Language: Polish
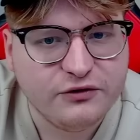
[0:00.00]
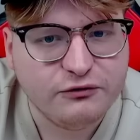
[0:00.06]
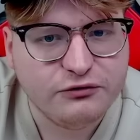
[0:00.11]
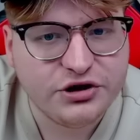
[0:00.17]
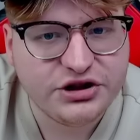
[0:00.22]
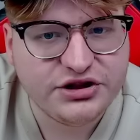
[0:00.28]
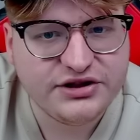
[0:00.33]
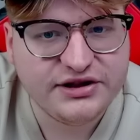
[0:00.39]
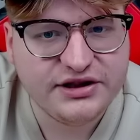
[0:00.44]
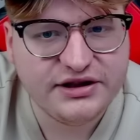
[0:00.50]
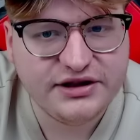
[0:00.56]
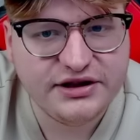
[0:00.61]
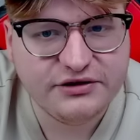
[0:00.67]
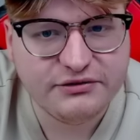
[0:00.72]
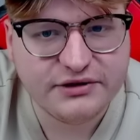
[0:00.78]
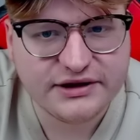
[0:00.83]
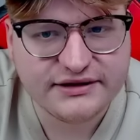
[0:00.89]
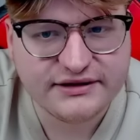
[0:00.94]
Which city
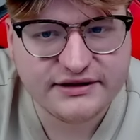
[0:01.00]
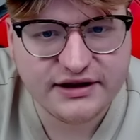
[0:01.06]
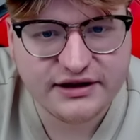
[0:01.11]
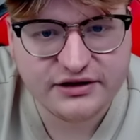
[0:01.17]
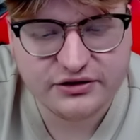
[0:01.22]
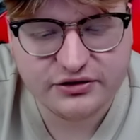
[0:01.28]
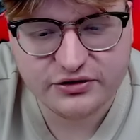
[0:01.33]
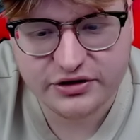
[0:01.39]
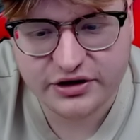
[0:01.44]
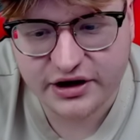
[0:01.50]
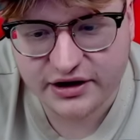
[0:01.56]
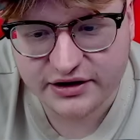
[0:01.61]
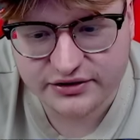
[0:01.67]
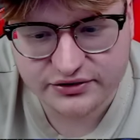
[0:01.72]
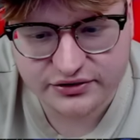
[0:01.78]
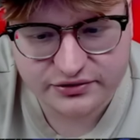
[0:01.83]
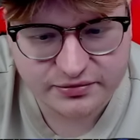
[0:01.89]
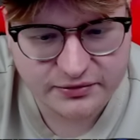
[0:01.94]
in western... O
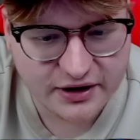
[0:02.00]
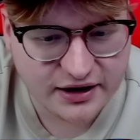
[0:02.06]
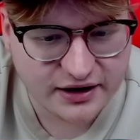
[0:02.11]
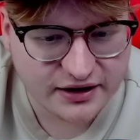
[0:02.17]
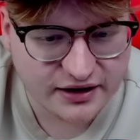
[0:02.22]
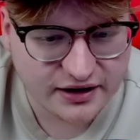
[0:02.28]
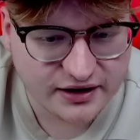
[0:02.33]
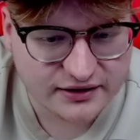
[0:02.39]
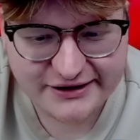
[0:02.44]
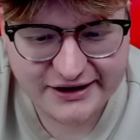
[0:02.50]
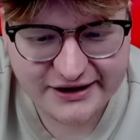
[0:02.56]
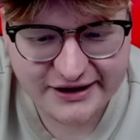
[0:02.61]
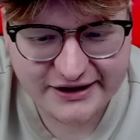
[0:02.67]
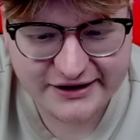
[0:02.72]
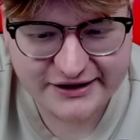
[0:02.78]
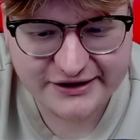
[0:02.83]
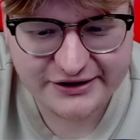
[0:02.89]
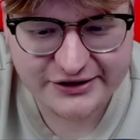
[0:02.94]
Jezus Maria.
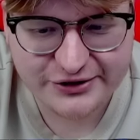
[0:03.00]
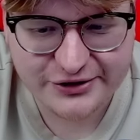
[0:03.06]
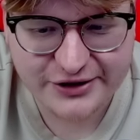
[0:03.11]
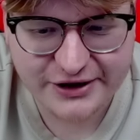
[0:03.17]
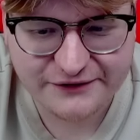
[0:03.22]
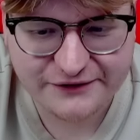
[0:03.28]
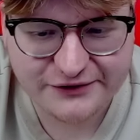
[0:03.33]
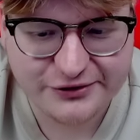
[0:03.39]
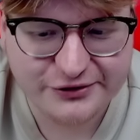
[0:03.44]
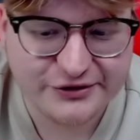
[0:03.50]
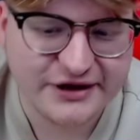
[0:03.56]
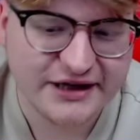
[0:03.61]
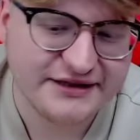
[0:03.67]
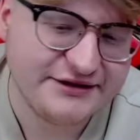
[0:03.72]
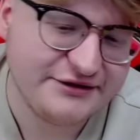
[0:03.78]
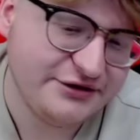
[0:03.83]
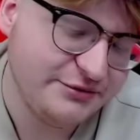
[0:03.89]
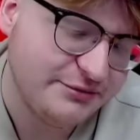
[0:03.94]
Click you have two
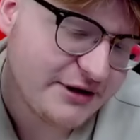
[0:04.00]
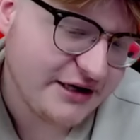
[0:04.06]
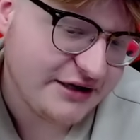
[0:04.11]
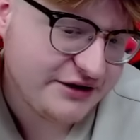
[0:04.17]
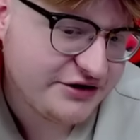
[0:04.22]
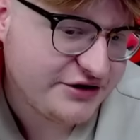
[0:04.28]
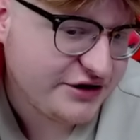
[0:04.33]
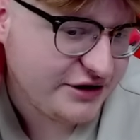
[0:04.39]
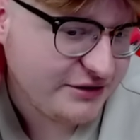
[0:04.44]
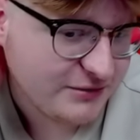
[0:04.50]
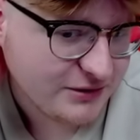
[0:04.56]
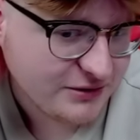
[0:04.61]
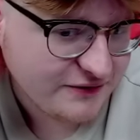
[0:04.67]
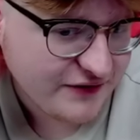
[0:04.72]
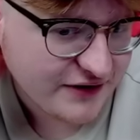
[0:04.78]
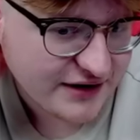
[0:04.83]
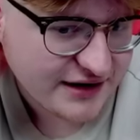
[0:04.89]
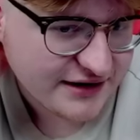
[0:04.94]
guesses, remaining, czyli mam
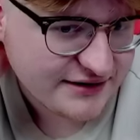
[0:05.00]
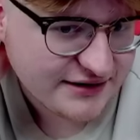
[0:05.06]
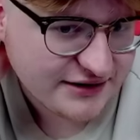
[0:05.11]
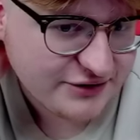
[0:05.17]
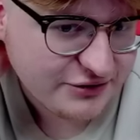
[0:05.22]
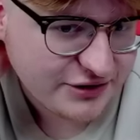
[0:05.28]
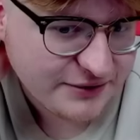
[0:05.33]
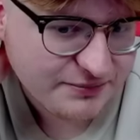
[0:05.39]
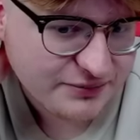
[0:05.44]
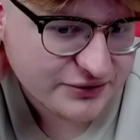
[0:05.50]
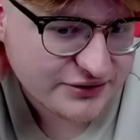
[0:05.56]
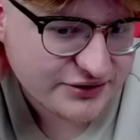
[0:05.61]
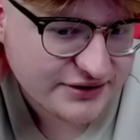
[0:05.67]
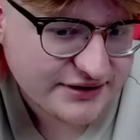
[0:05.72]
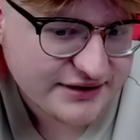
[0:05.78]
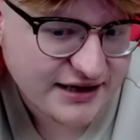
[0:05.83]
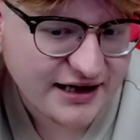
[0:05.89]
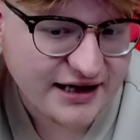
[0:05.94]
dwa guessy, które
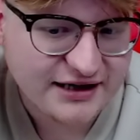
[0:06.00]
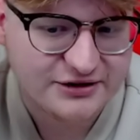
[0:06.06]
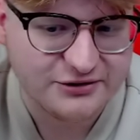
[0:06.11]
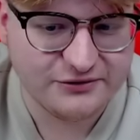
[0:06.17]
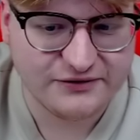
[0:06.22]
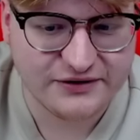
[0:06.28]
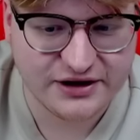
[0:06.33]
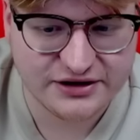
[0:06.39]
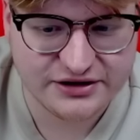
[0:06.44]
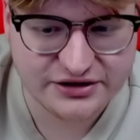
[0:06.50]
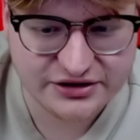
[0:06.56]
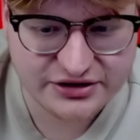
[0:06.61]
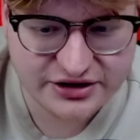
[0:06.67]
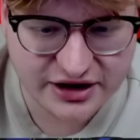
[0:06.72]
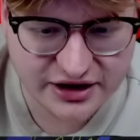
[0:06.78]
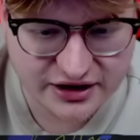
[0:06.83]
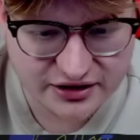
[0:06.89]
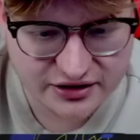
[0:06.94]
pozostaną w razie
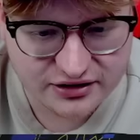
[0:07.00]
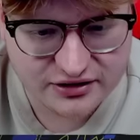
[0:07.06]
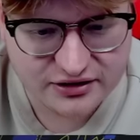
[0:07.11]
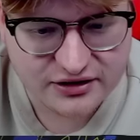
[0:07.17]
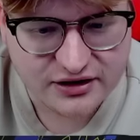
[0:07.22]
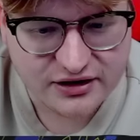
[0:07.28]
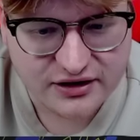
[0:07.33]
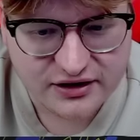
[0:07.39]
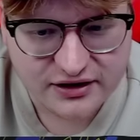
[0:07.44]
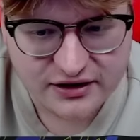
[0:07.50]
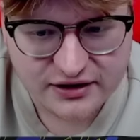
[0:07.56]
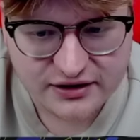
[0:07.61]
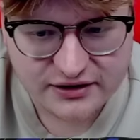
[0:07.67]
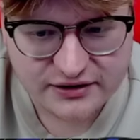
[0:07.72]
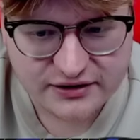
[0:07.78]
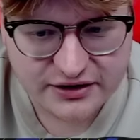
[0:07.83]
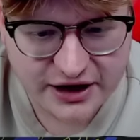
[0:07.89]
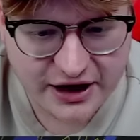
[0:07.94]
czego.
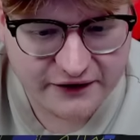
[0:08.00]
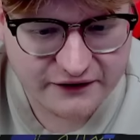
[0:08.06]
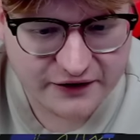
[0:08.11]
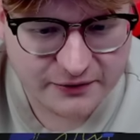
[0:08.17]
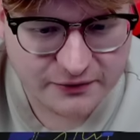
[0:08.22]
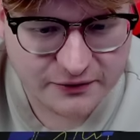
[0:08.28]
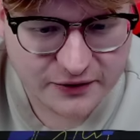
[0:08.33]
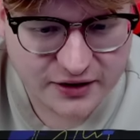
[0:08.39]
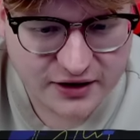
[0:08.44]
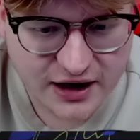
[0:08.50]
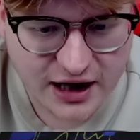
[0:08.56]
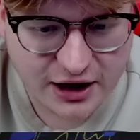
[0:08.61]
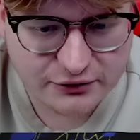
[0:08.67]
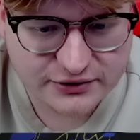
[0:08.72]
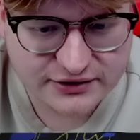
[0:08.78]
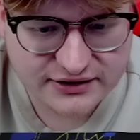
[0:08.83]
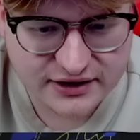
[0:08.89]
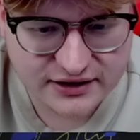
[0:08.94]
Nie wiem,
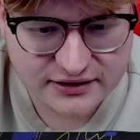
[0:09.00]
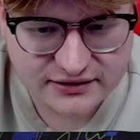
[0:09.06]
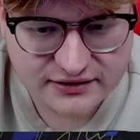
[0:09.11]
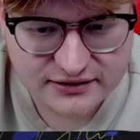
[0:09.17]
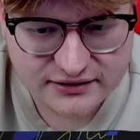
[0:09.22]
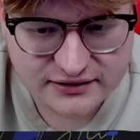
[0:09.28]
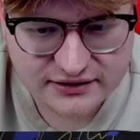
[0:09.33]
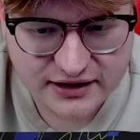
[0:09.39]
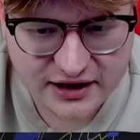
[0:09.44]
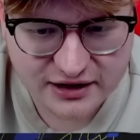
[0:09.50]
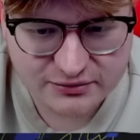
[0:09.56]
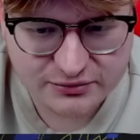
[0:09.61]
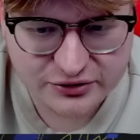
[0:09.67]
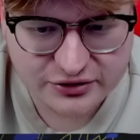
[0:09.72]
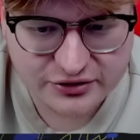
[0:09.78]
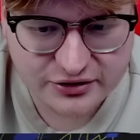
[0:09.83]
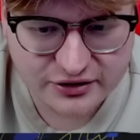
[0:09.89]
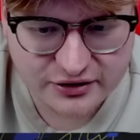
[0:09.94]
Hausa.
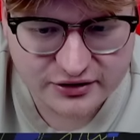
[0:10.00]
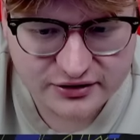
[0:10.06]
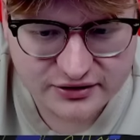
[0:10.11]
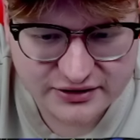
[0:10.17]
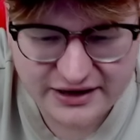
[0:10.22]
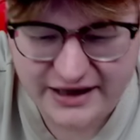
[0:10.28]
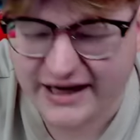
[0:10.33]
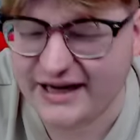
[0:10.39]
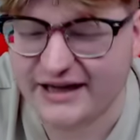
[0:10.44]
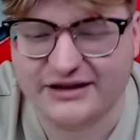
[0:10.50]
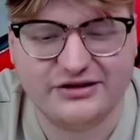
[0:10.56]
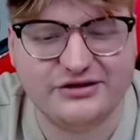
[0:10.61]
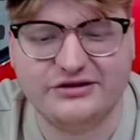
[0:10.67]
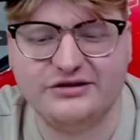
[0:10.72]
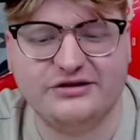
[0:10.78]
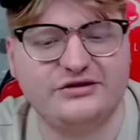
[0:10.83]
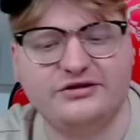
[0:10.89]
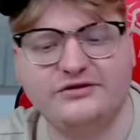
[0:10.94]
Albo to. Nie, to,
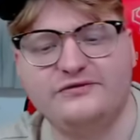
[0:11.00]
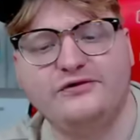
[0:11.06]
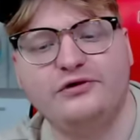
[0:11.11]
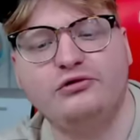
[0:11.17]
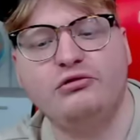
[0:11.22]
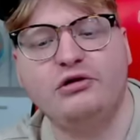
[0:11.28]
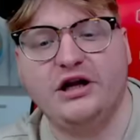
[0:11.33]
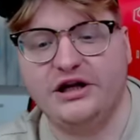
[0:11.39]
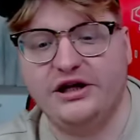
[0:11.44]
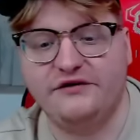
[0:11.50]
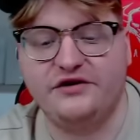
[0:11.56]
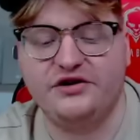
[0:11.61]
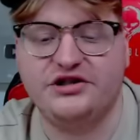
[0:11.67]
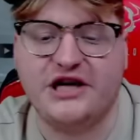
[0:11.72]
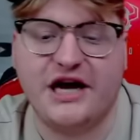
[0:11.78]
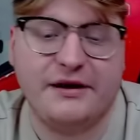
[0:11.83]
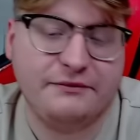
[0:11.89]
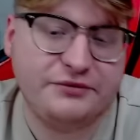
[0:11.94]
to, to w ogóle nie
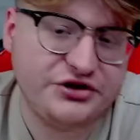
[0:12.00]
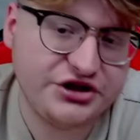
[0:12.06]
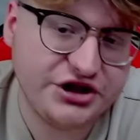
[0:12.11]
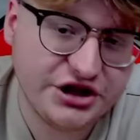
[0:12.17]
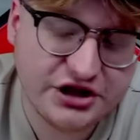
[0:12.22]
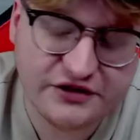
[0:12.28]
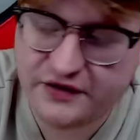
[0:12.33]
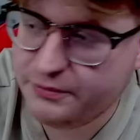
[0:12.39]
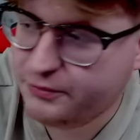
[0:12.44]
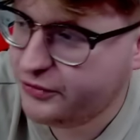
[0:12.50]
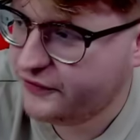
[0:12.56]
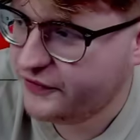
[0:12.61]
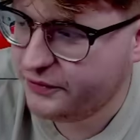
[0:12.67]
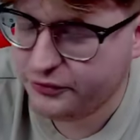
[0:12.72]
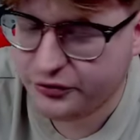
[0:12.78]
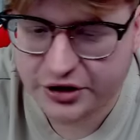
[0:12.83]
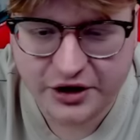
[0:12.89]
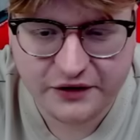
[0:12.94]
wiedziałem. Szczerze wam
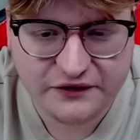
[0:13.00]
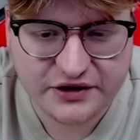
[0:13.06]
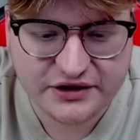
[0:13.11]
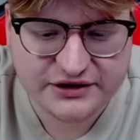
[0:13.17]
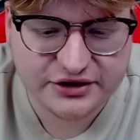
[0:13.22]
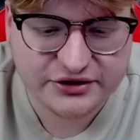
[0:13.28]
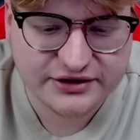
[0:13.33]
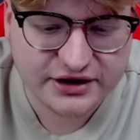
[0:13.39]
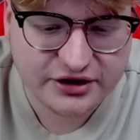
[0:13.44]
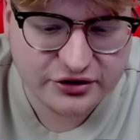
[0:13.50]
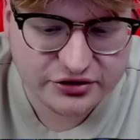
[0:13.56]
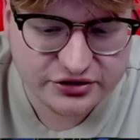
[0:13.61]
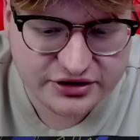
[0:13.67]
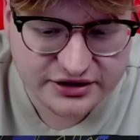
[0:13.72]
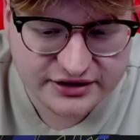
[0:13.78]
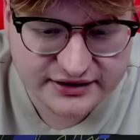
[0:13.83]
powiem, moja wiedza o zachodniej